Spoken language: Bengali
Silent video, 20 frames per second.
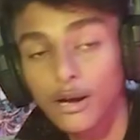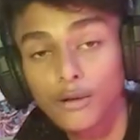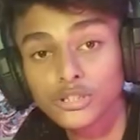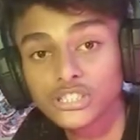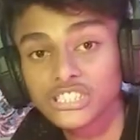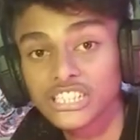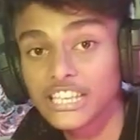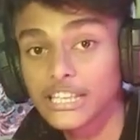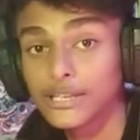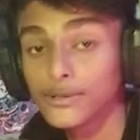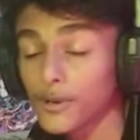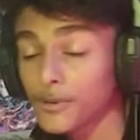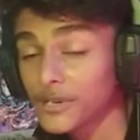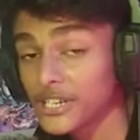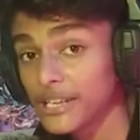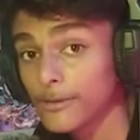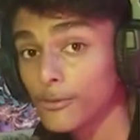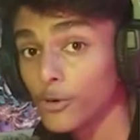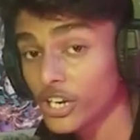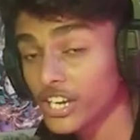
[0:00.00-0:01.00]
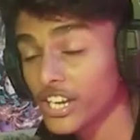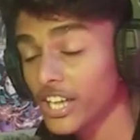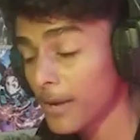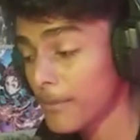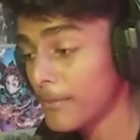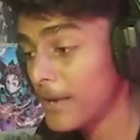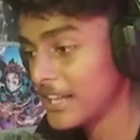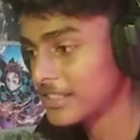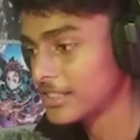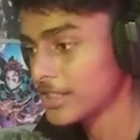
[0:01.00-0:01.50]
পারবো যে কিভাবে
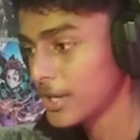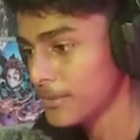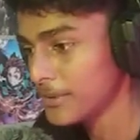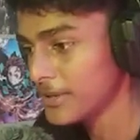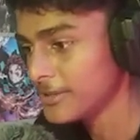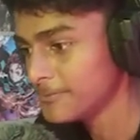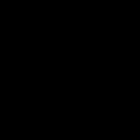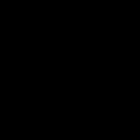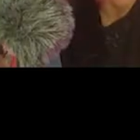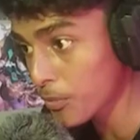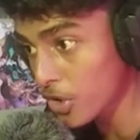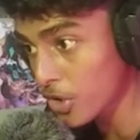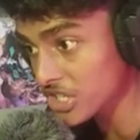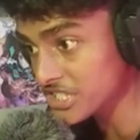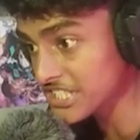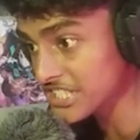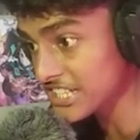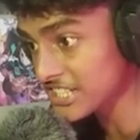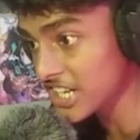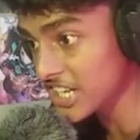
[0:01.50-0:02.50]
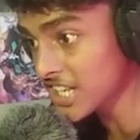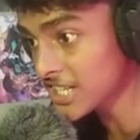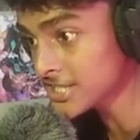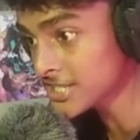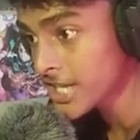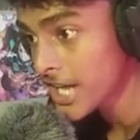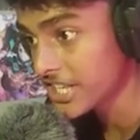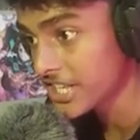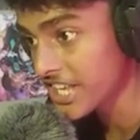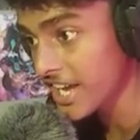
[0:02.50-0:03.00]
ডিমনটাকে আচ্ছা। মারতে হবে ওকে বয়েজ অ্যান্ড
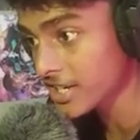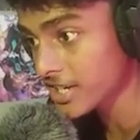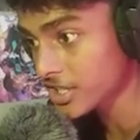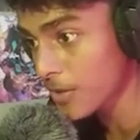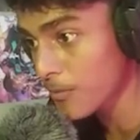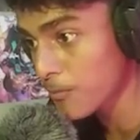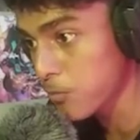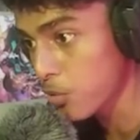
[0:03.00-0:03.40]
গার্লস কি একটা